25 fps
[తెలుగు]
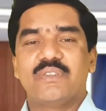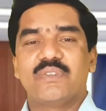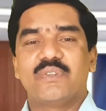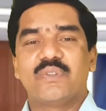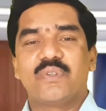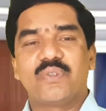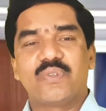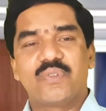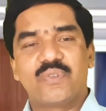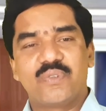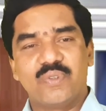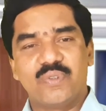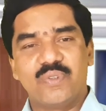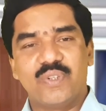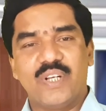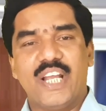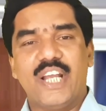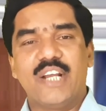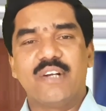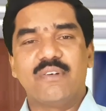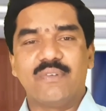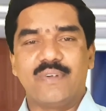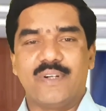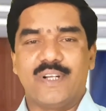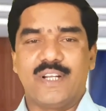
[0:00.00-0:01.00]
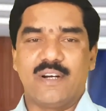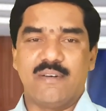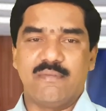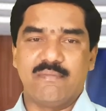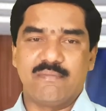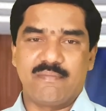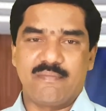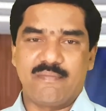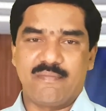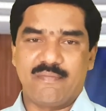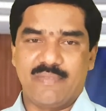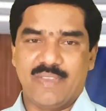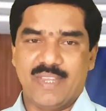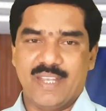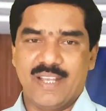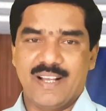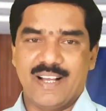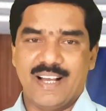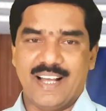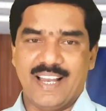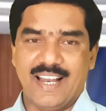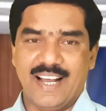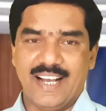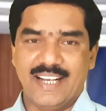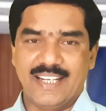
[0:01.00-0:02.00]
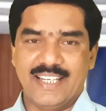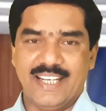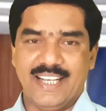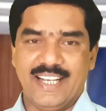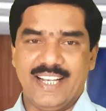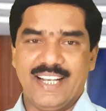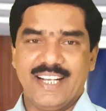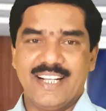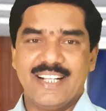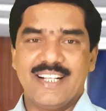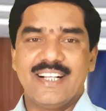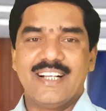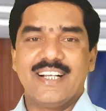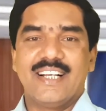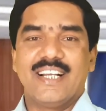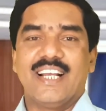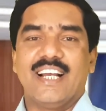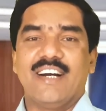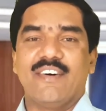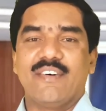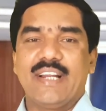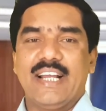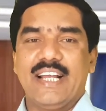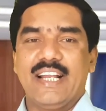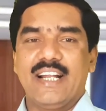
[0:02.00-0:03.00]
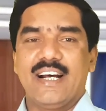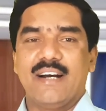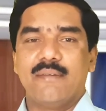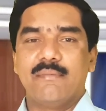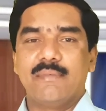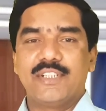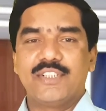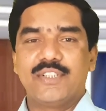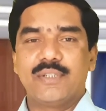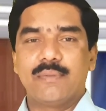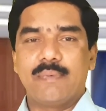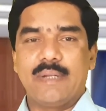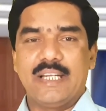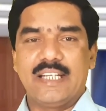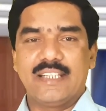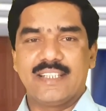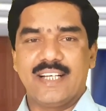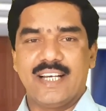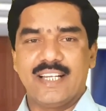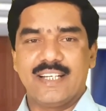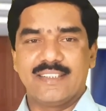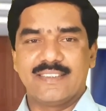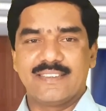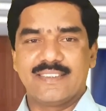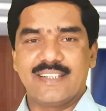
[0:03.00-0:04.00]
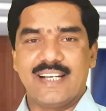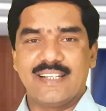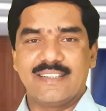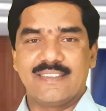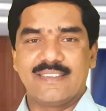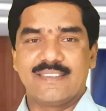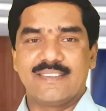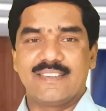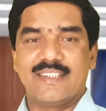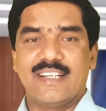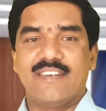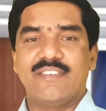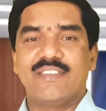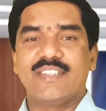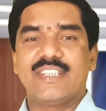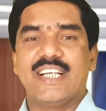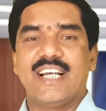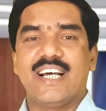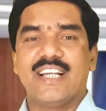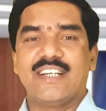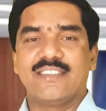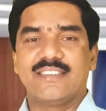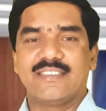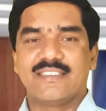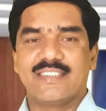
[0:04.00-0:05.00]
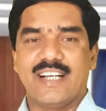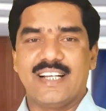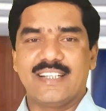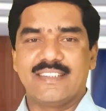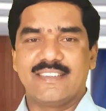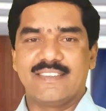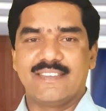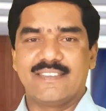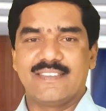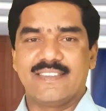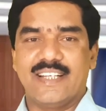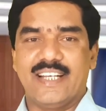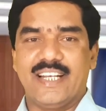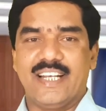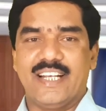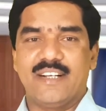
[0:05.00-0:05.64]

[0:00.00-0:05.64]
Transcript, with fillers: చూస్తూనే ఉంటాం అలాగే ఎవరైనా మంచి ఫలితాలను సాధిస్తే విజయాలను సాధిస్తే